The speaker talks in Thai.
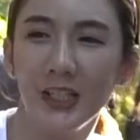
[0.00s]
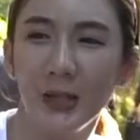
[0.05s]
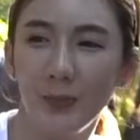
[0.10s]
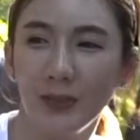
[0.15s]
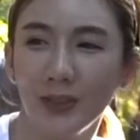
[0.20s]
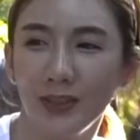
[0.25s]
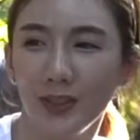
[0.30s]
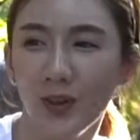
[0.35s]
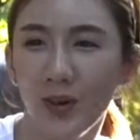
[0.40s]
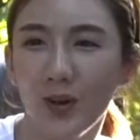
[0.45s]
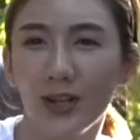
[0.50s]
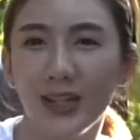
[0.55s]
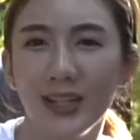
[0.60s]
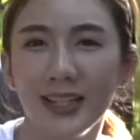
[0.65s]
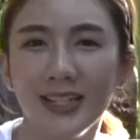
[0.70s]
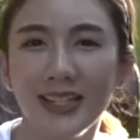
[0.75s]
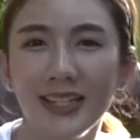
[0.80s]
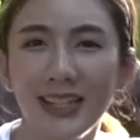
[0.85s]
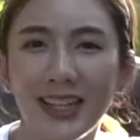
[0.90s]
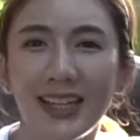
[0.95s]
เราไปซื้อของเล่
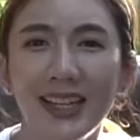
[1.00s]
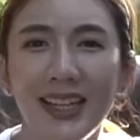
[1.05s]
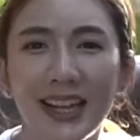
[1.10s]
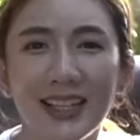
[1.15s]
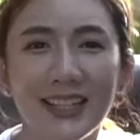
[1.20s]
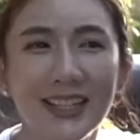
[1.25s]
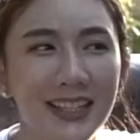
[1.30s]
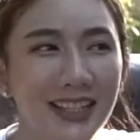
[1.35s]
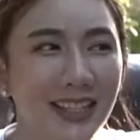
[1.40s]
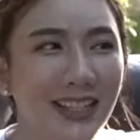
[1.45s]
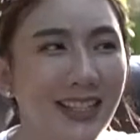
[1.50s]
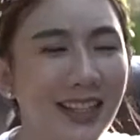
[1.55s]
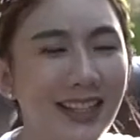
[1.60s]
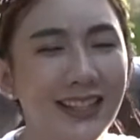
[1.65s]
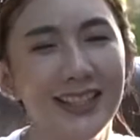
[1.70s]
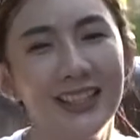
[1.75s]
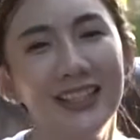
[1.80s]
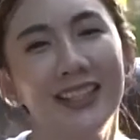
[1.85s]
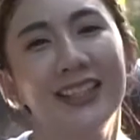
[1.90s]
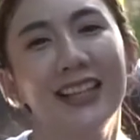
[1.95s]
นชิ้นเล็กๆชิ้นเล็
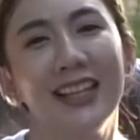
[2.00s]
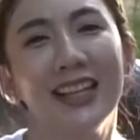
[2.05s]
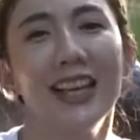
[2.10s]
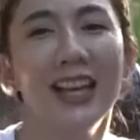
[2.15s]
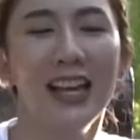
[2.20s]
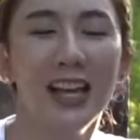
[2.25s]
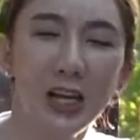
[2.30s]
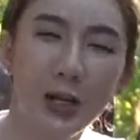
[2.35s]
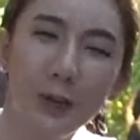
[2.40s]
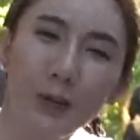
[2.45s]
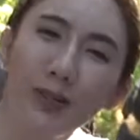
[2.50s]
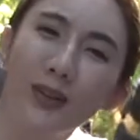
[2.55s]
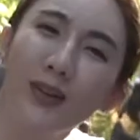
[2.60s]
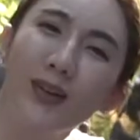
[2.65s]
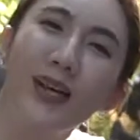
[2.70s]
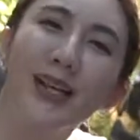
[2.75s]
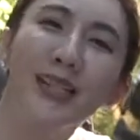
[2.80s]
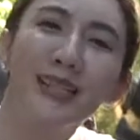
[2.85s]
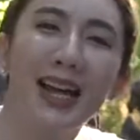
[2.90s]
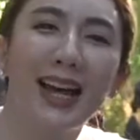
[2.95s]
กๆชิ้นเล็กๆแล้วมันก็
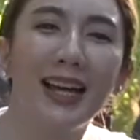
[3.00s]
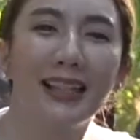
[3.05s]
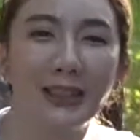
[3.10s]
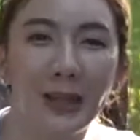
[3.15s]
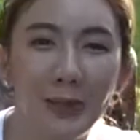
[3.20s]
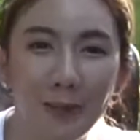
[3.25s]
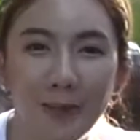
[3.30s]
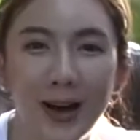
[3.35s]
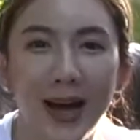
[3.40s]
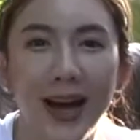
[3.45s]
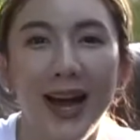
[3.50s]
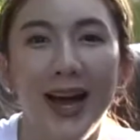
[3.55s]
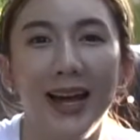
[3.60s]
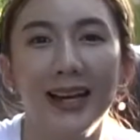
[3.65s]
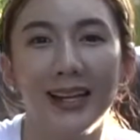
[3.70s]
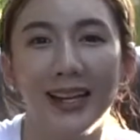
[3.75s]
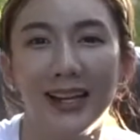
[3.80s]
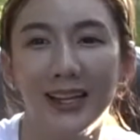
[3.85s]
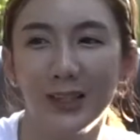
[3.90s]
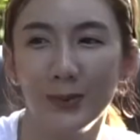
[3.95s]
กระจายเต็มบ้าน
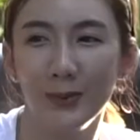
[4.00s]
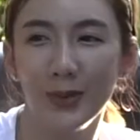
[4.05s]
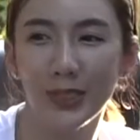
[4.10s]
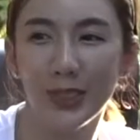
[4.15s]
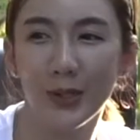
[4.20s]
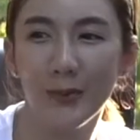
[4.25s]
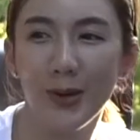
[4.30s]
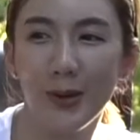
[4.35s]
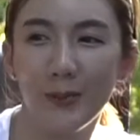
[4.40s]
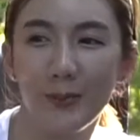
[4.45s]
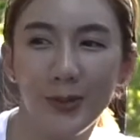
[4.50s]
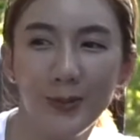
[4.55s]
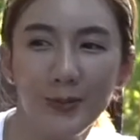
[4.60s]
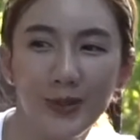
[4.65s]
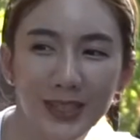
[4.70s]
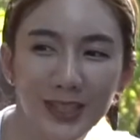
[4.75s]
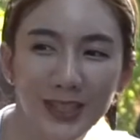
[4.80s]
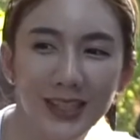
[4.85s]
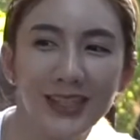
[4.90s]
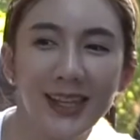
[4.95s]
อ่ะแล้วมันก็แบบไม่
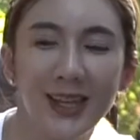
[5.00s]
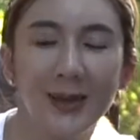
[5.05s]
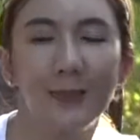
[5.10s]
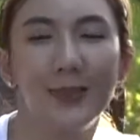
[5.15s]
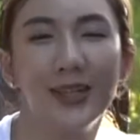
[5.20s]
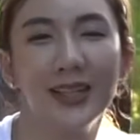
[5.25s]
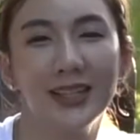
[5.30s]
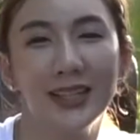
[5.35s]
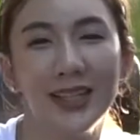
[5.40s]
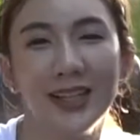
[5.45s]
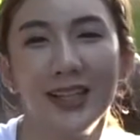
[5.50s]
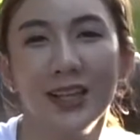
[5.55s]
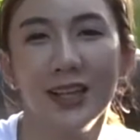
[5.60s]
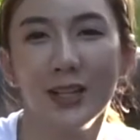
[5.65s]
มีที่เก็บอะไรเงี้ย